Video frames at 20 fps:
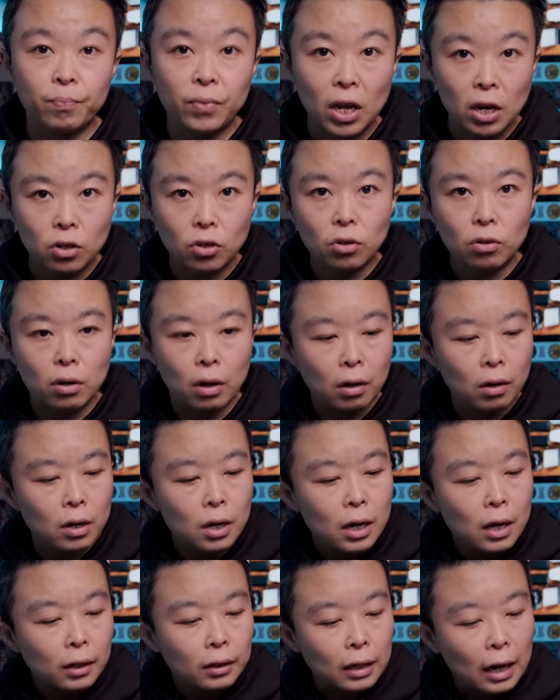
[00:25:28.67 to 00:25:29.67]
但是呢
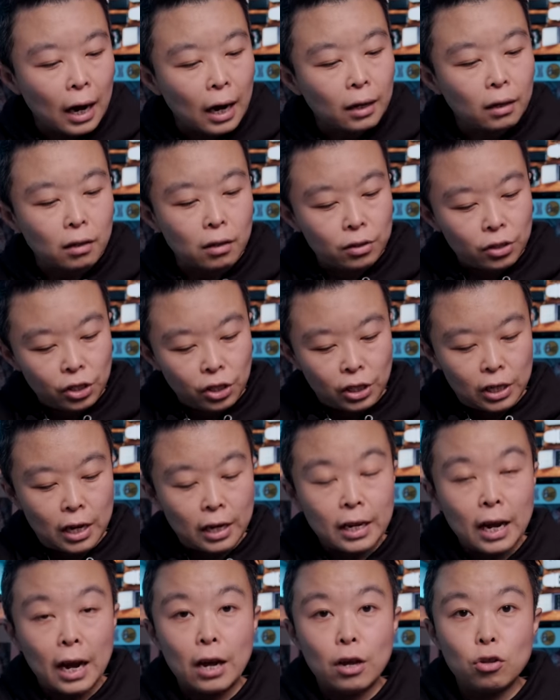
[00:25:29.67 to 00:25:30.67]
它的
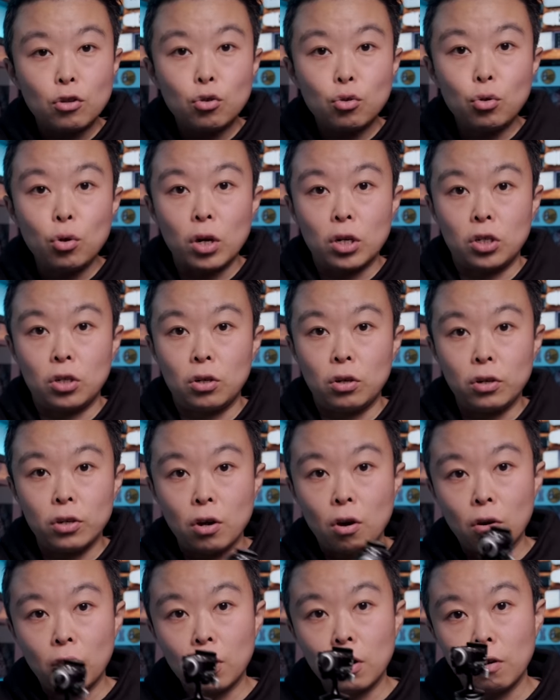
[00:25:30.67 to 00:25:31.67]
携带确实
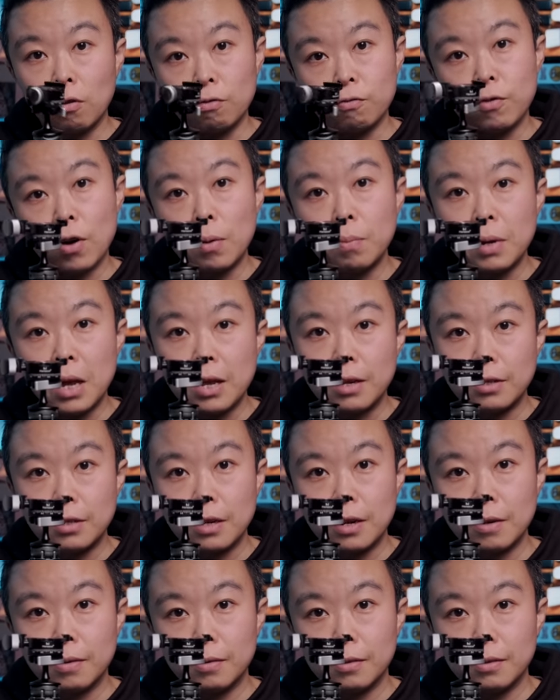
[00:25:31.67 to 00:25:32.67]
要更方便一
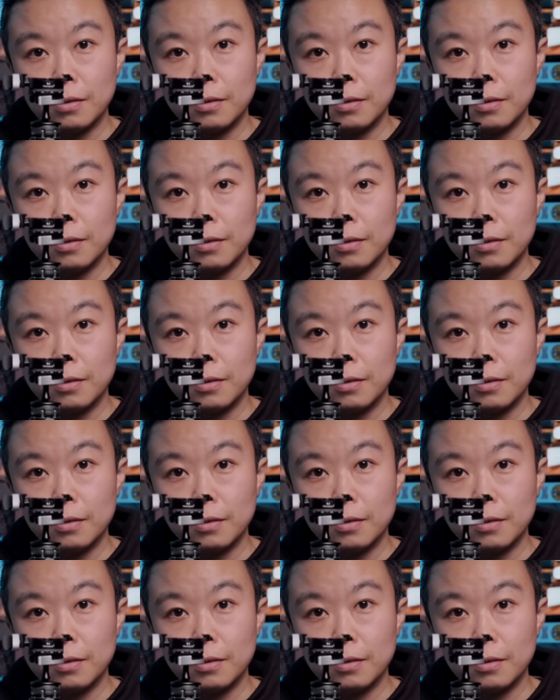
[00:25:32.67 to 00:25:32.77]
些。